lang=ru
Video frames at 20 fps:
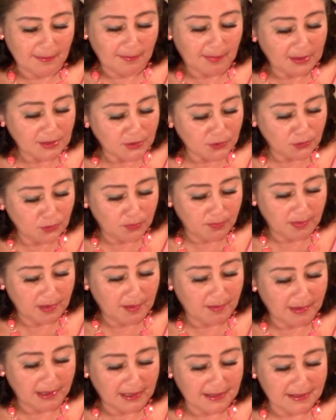
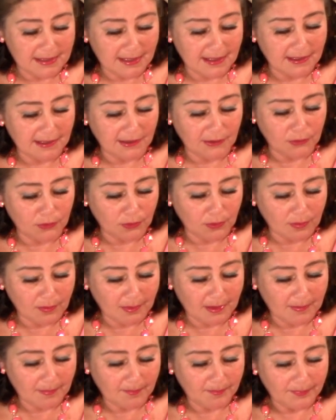поступком хозяйки
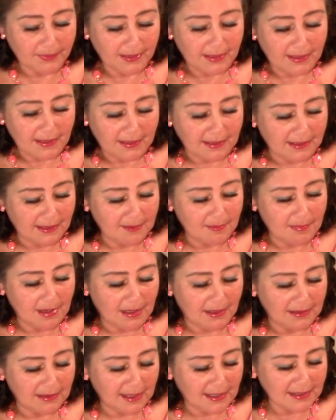дома,
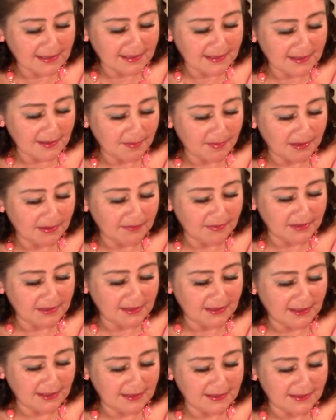громогласно
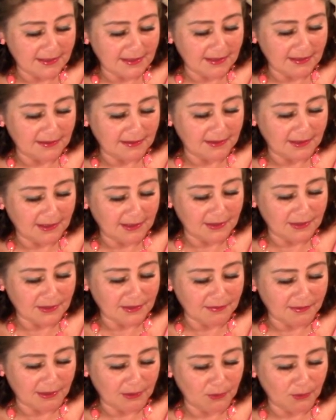провозгласил ей
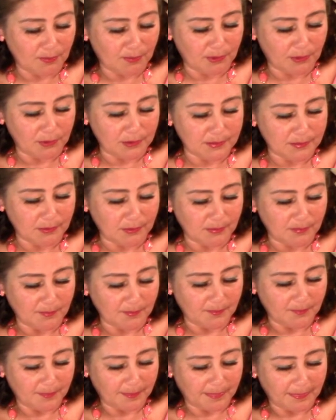свою просьбу.
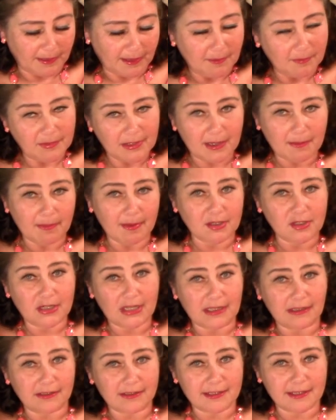«Мне,
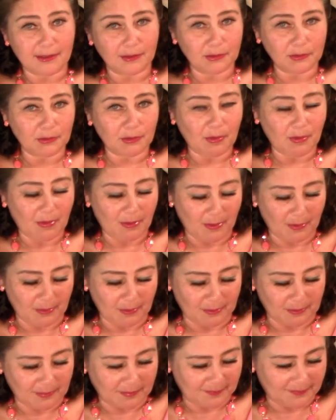пожалуйста,
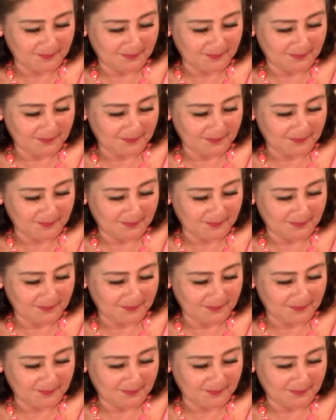ногу!»